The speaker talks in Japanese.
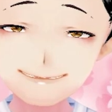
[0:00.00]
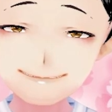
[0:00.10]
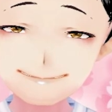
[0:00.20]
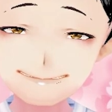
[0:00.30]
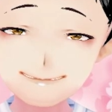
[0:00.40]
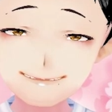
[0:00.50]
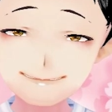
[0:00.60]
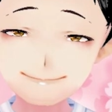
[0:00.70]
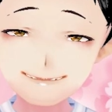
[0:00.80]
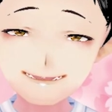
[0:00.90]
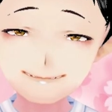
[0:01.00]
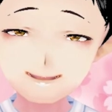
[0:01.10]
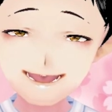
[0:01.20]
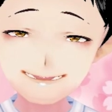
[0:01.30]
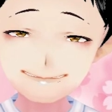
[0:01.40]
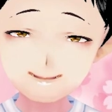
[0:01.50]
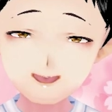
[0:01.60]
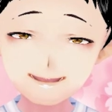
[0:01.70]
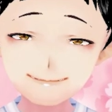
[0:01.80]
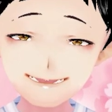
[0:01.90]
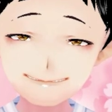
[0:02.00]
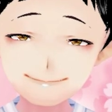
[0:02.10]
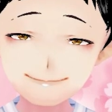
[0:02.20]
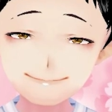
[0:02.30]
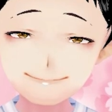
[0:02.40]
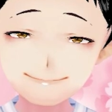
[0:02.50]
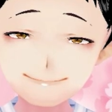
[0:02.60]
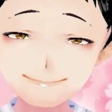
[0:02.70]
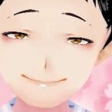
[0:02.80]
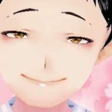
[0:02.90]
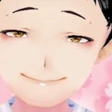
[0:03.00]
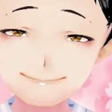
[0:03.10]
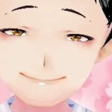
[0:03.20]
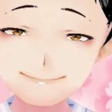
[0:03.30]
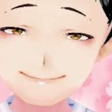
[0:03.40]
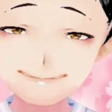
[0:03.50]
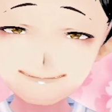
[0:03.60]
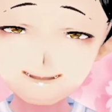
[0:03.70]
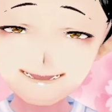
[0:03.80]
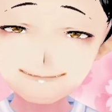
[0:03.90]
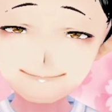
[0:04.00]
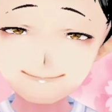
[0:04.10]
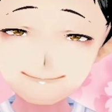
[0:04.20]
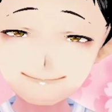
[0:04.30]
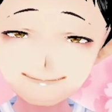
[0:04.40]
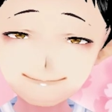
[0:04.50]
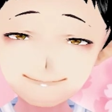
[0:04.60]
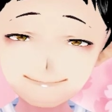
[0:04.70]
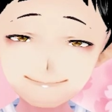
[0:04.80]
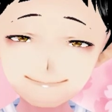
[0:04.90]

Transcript: 阪神ヒンバステークスの予想は以上となります。続いてはこちら。